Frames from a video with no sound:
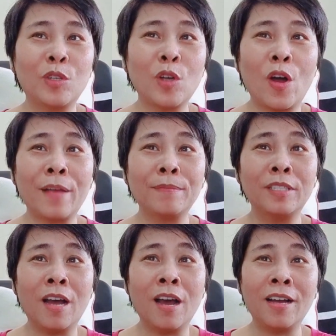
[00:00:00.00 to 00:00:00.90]
cho
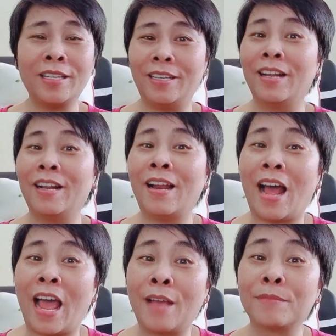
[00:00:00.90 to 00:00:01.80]
em chơi
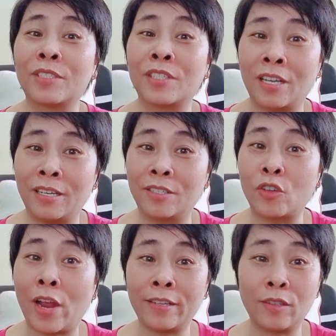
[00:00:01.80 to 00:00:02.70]
là em xì
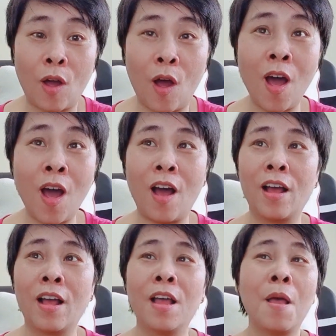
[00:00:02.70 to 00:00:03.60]
stress đó
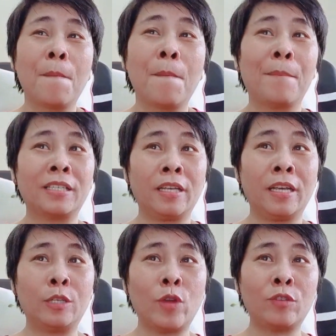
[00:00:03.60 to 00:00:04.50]
mà
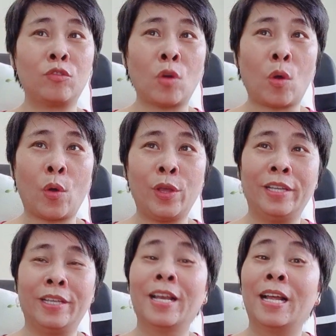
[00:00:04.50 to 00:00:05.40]
xì stress
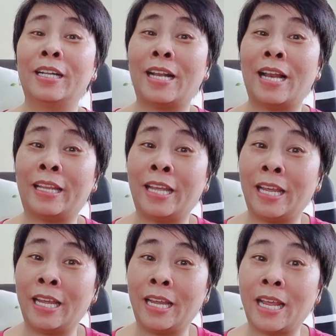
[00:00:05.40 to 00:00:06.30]
rồi
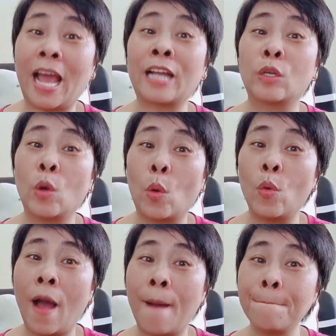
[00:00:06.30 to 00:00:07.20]
thì anh
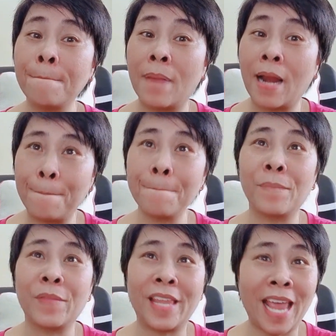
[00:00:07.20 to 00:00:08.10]
ngủ ấm lắm
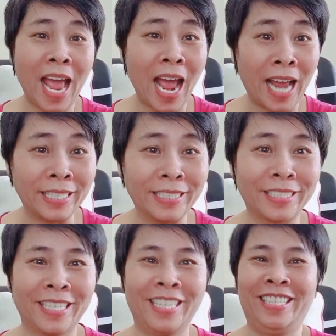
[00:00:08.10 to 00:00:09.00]
nha anh